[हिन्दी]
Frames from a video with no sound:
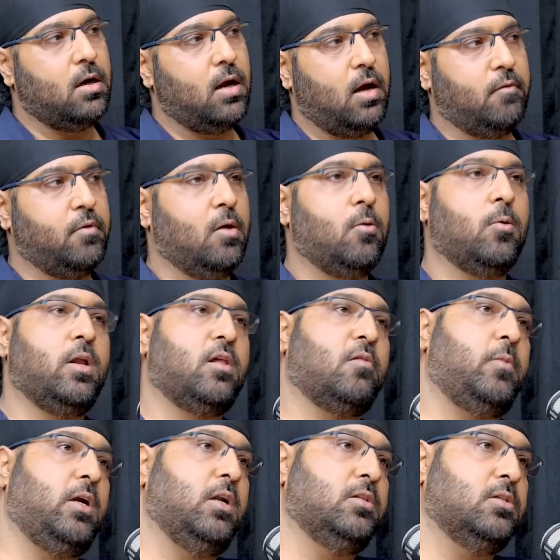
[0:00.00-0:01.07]
हैव देयर ओन
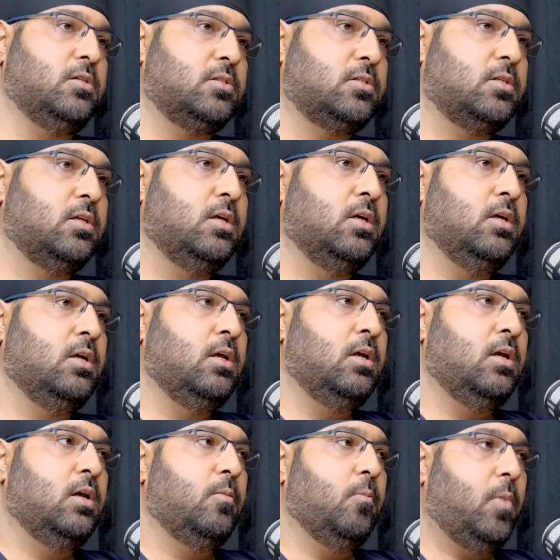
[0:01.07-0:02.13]
एक्सपेंडिचर्स
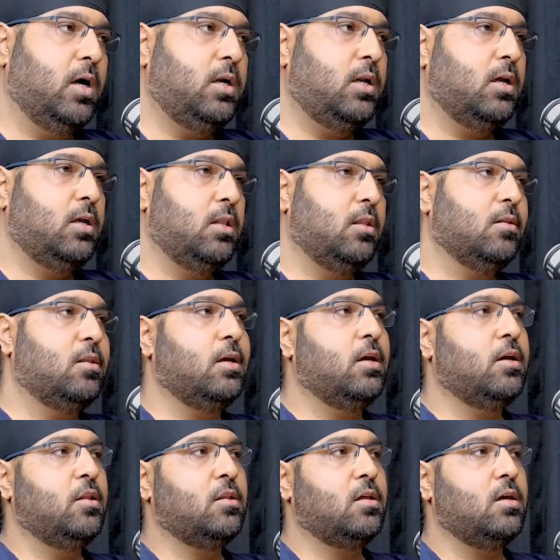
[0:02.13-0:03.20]
बट द थिंग
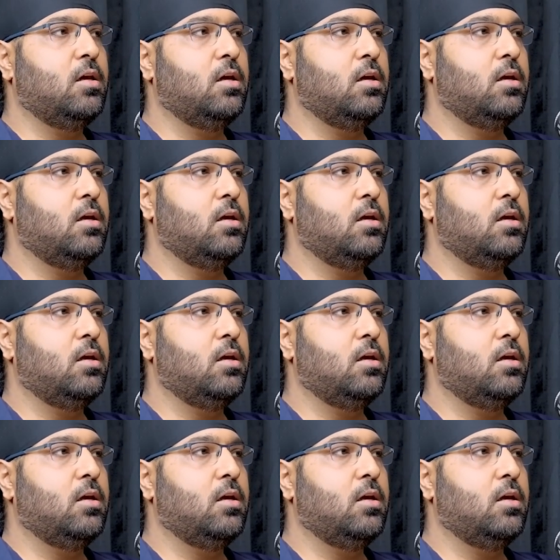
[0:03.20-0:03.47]
इज़ कि